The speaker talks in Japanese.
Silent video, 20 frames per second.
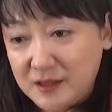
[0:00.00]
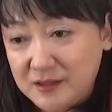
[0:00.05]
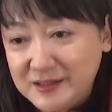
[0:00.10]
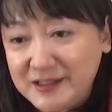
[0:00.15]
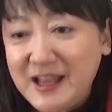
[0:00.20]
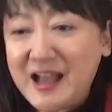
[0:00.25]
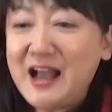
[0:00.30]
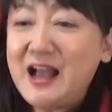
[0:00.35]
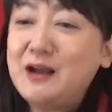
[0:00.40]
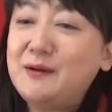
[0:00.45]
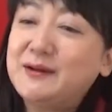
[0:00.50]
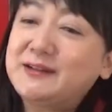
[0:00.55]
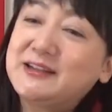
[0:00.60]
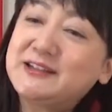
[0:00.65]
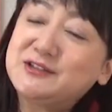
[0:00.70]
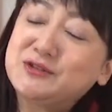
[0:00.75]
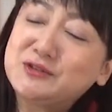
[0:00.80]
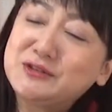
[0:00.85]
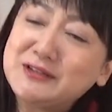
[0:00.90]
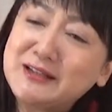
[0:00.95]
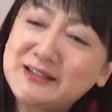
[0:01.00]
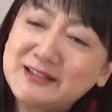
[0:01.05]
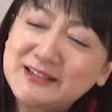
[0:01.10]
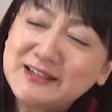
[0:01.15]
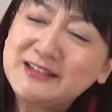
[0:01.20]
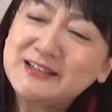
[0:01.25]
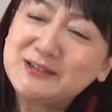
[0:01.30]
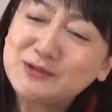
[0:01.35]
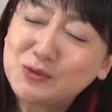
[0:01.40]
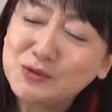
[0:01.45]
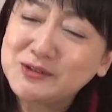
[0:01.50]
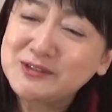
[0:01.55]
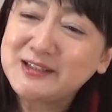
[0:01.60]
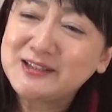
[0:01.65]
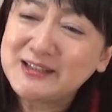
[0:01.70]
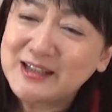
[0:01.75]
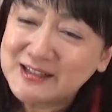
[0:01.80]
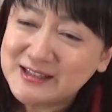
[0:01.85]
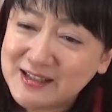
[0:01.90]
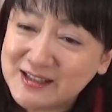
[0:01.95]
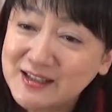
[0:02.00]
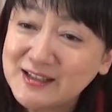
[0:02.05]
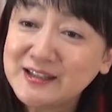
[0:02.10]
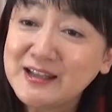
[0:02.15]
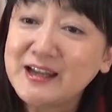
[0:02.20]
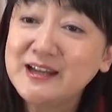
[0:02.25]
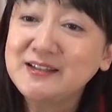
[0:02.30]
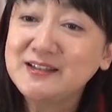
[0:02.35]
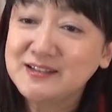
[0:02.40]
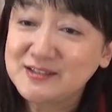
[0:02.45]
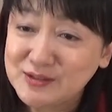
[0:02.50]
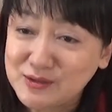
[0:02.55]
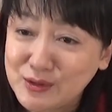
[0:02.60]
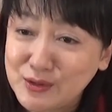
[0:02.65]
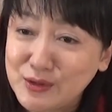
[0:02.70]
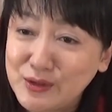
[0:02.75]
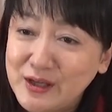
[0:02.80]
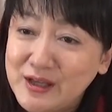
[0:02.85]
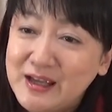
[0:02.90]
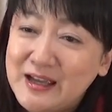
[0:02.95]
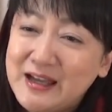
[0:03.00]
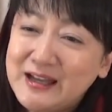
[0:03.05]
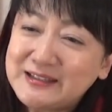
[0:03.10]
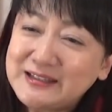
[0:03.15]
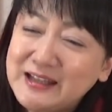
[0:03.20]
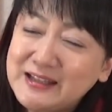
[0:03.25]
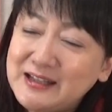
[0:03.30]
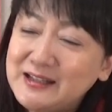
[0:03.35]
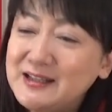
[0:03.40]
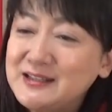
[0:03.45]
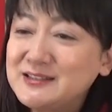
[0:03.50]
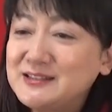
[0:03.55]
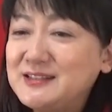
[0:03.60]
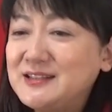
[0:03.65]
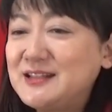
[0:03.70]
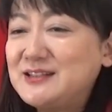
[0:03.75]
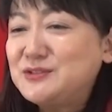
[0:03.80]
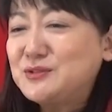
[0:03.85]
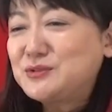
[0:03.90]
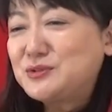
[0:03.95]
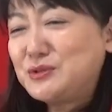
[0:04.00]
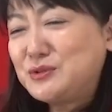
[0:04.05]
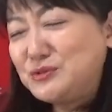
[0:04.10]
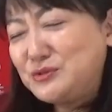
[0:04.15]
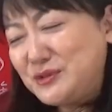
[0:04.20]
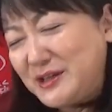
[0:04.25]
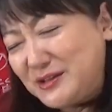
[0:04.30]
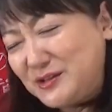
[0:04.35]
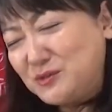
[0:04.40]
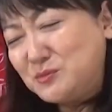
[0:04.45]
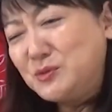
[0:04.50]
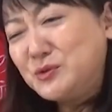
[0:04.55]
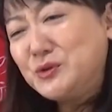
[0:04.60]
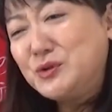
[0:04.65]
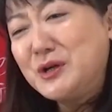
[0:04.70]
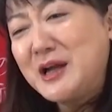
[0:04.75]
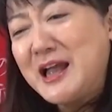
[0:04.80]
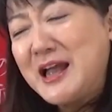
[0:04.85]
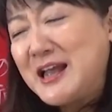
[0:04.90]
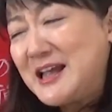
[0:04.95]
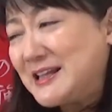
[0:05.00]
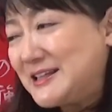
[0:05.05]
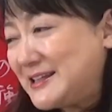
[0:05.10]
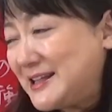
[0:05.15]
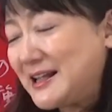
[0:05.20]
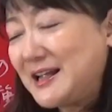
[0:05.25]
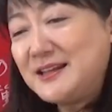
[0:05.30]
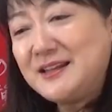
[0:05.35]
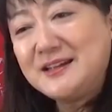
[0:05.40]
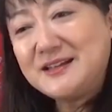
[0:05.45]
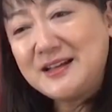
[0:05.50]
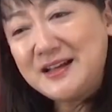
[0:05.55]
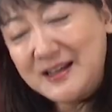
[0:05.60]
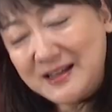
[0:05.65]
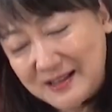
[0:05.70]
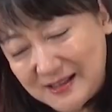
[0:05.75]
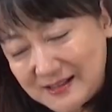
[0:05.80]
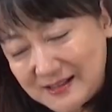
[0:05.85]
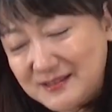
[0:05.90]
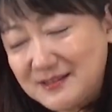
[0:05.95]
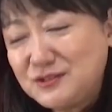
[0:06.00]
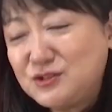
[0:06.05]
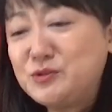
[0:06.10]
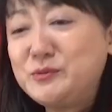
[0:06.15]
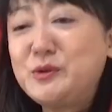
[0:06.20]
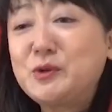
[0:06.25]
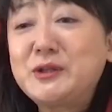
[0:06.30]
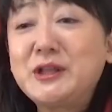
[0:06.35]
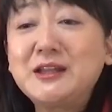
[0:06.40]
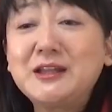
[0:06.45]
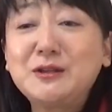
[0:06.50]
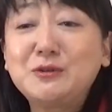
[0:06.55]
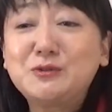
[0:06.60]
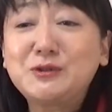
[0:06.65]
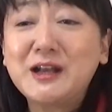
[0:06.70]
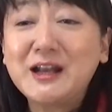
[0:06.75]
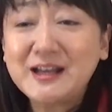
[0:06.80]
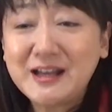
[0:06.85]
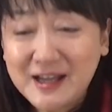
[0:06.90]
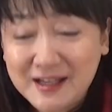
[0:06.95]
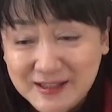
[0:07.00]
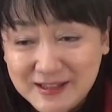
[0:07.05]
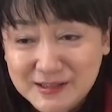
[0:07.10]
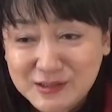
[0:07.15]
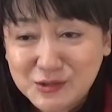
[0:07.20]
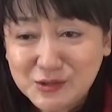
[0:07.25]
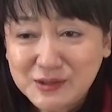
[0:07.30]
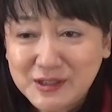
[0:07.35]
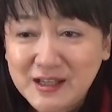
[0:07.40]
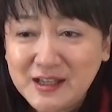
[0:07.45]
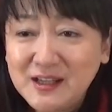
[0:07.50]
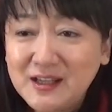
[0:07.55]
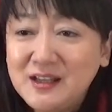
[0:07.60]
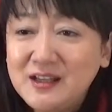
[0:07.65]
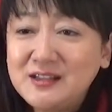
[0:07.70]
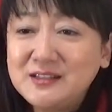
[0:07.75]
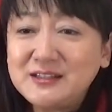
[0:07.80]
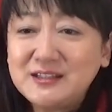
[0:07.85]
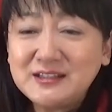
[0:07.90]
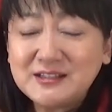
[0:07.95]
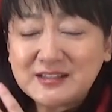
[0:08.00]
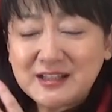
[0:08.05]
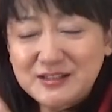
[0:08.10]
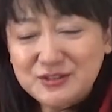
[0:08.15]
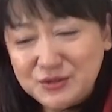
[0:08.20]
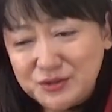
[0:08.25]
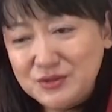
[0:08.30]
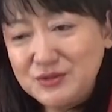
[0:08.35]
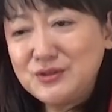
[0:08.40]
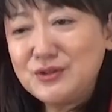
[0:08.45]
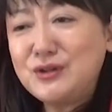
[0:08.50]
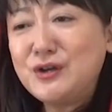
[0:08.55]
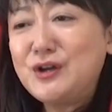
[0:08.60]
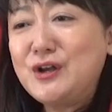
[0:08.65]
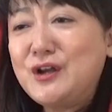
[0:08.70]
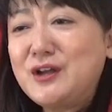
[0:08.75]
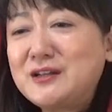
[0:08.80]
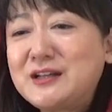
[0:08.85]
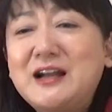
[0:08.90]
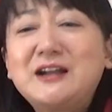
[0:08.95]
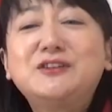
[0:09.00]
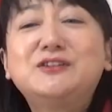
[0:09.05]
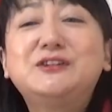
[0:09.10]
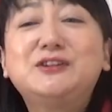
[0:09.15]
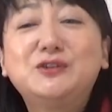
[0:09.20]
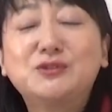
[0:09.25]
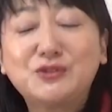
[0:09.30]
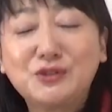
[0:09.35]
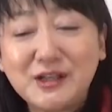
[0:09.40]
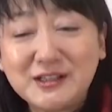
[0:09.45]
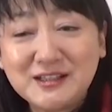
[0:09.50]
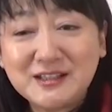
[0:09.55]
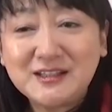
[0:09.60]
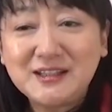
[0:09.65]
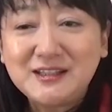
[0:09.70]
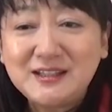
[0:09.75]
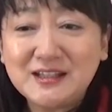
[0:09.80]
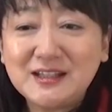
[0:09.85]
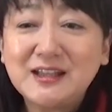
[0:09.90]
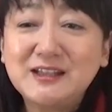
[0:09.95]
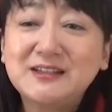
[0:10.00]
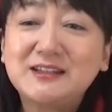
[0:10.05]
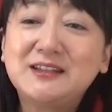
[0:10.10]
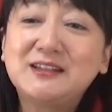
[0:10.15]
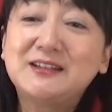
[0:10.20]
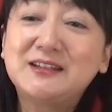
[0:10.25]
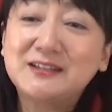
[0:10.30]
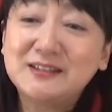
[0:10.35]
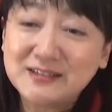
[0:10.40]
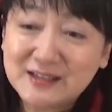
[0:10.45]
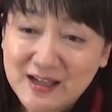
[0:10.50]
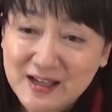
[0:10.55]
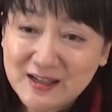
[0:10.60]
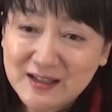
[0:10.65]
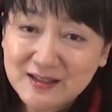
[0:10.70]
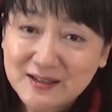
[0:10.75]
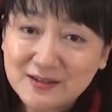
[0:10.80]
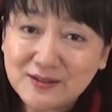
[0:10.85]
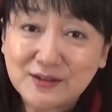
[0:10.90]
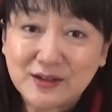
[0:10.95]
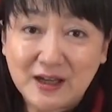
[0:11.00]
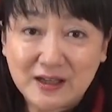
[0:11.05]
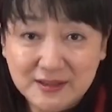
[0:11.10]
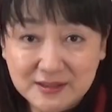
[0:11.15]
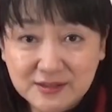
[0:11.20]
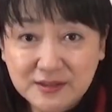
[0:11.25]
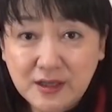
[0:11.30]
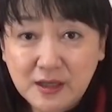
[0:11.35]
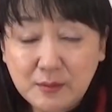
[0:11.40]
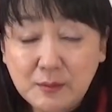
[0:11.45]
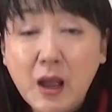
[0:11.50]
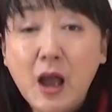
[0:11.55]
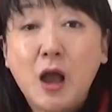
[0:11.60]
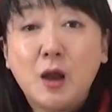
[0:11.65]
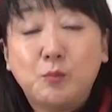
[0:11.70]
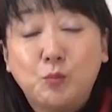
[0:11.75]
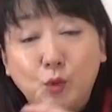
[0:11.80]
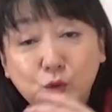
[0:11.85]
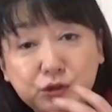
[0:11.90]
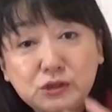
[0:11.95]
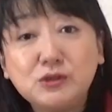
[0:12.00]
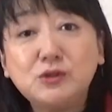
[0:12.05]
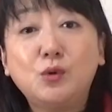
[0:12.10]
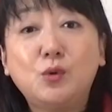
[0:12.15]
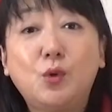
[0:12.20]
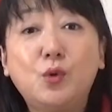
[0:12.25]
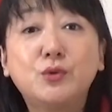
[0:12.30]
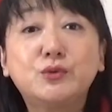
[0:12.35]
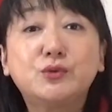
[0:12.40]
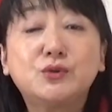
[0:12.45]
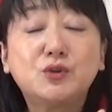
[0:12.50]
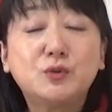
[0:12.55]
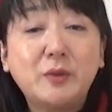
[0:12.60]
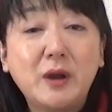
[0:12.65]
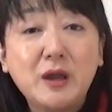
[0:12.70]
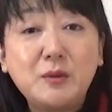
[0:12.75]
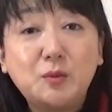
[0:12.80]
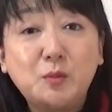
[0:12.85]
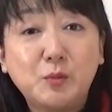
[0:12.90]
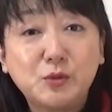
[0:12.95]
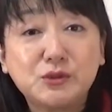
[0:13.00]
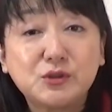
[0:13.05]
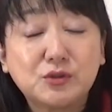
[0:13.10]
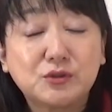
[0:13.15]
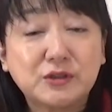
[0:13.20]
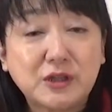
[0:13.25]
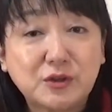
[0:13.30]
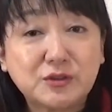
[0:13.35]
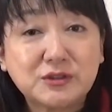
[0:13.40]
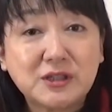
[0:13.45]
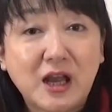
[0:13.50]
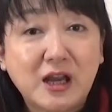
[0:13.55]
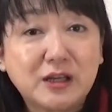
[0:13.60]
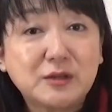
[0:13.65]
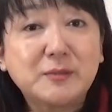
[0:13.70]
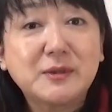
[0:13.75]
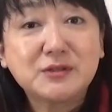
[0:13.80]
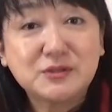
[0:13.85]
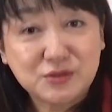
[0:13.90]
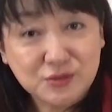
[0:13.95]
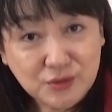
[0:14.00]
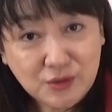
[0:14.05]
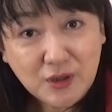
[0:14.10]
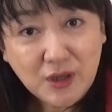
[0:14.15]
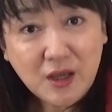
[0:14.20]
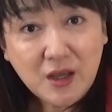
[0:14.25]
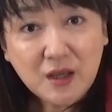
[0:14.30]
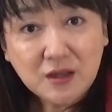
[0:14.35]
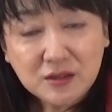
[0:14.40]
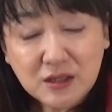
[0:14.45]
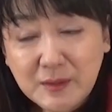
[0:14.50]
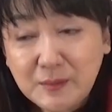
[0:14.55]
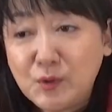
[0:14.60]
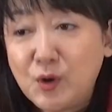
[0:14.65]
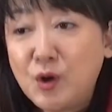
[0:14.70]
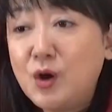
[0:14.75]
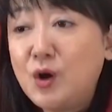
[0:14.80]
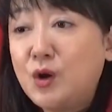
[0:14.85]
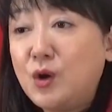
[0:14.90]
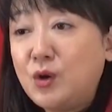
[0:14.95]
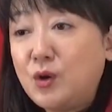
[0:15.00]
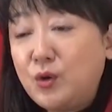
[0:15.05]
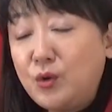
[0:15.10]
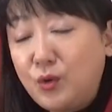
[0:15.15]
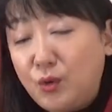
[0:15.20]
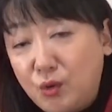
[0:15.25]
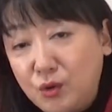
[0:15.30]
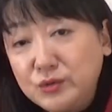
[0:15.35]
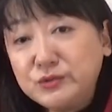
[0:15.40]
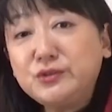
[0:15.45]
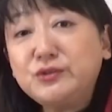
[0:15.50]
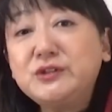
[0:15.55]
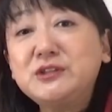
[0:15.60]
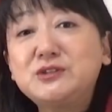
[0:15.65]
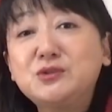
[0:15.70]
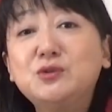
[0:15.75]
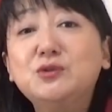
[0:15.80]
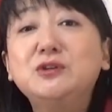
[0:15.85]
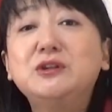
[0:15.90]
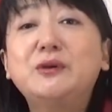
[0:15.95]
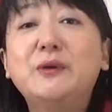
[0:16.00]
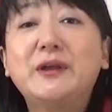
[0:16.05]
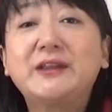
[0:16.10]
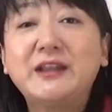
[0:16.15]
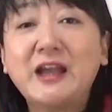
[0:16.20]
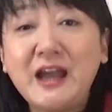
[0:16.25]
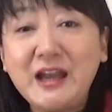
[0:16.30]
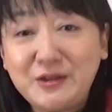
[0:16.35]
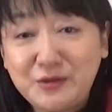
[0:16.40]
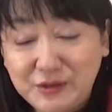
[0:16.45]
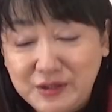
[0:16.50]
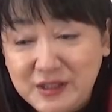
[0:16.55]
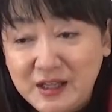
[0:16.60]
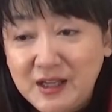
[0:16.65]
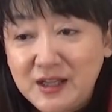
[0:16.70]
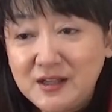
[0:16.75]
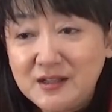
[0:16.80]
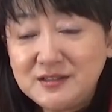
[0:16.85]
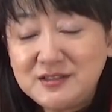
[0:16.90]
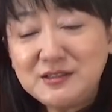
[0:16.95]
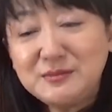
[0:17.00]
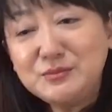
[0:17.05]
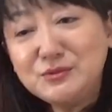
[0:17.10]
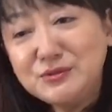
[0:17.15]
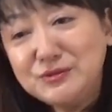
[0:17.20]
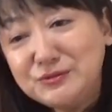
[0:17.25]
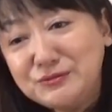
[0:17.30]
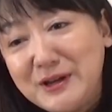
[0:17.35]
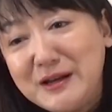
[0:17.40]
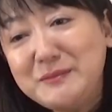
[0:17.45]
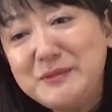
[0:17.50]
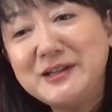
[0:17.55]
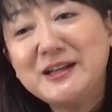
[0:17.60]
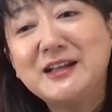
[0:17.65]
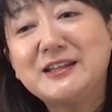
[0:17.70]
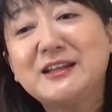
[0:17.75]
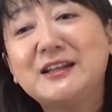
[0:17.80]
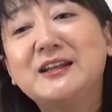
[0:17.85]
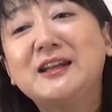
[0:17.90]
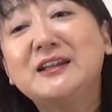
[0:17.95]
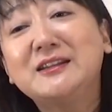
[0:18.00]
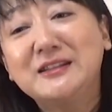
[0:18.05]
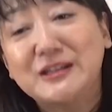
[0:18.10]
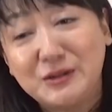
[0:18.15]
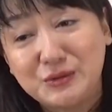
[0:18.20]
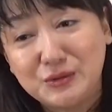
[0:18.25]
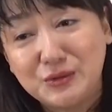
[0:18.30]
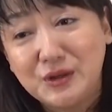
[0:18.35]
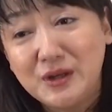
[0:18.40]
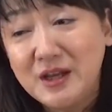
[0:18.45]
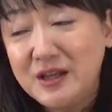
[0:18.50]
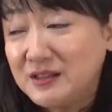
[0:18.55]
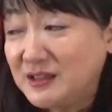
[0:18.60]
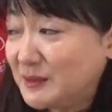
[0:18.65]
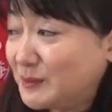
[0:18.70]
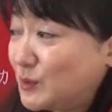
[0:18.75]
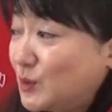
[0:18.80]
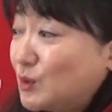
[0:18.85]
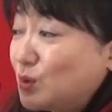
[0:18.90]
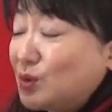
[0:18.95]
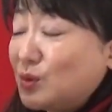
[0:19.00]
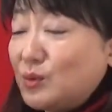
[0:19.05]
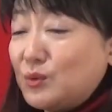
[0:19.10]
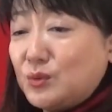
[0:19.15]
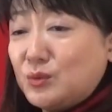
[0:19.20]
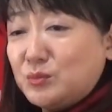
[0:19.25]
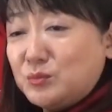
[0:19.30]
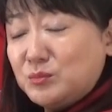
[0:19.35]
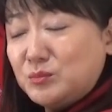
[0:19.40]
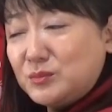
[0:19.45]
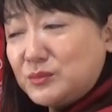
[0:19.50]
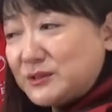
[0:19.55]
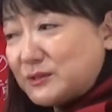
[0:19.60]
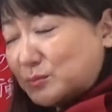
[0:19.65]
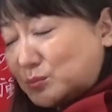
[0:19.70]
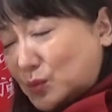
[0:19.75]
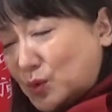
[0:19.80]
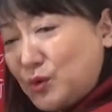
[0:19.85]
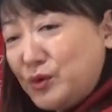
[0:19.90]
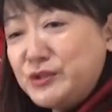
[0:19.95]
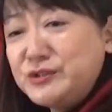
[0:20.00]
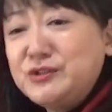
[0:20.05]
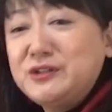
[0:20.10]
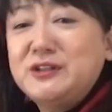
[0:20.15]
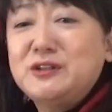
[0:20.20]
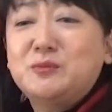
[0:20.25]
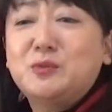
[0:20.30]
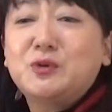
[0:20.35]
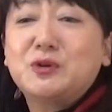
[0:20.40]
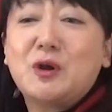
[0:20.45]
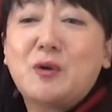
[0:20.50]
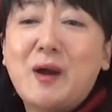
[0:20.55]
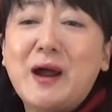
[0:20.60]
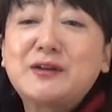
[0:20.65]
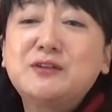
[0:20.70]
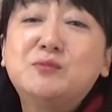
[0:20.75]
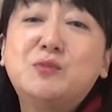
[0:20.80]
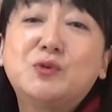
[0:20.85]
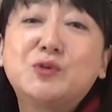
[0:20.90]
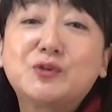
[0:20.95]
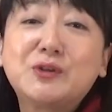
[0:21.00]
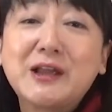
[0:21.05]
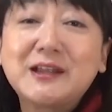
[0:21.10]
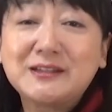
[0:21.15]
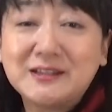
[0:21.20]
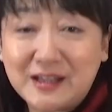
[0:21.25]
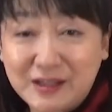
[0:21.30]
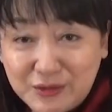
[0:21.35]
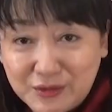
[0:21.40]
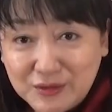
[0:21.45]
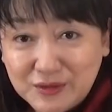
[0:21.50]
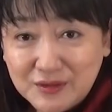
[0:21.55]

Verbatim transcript: いや私としてはぜひそうして差し上げたいんですよただですねちょっと上のものはなかなか首を縦に振らないんですよねですからちょっと確認を取らせていただいていいですかとかですね、まあ、もちろん本当の場合ももちろんたくさんありますよでも本当にそうではないのに自分は味方なんだよとでももう一人の方が悪者なんだよ